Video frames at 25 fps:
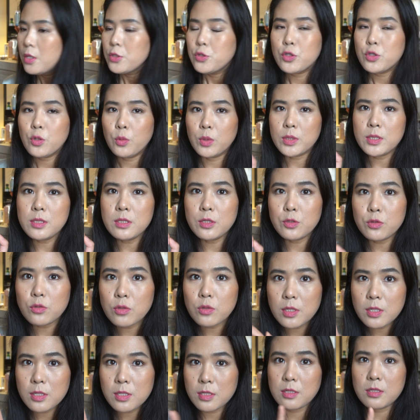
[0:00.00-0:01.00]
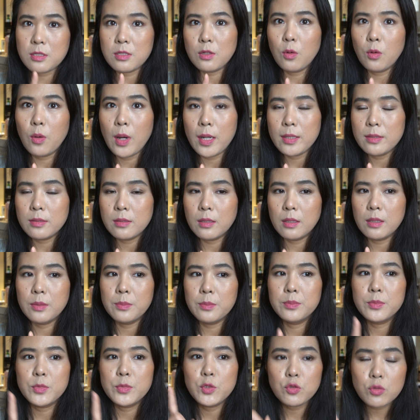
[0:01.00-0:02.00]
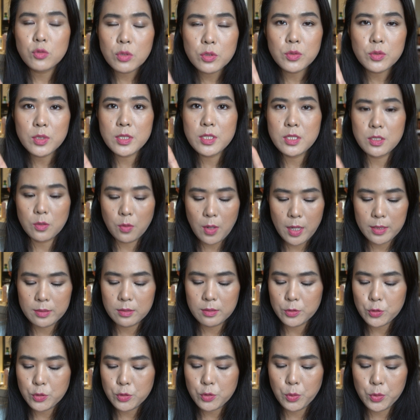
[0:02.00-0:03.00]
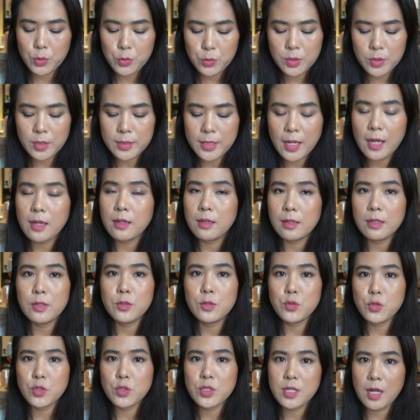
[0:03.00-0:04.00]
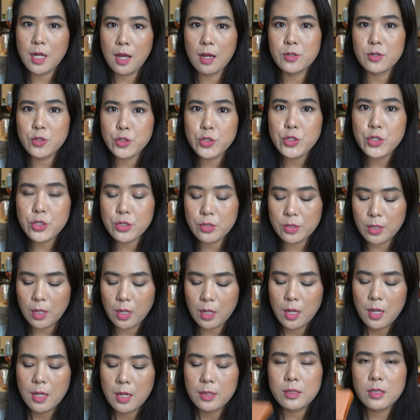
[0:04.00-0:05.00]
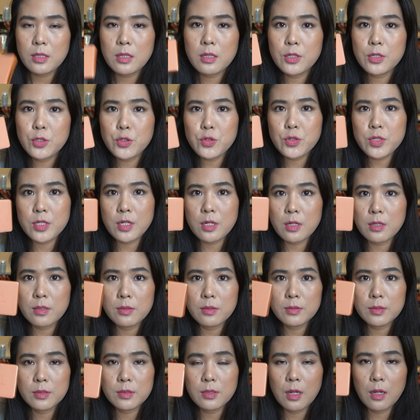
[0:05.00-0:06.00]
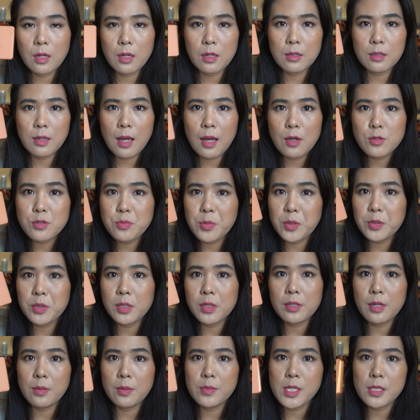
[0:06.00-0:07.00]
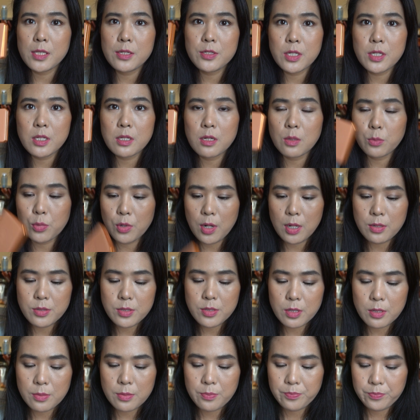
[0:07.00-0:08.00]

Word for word: 就是我自己最喜欢的、最最喜欢的，就是我觉得大家可以去尝试的。第一个就是呃，House Beauty 他们家的这一个 Bronzer。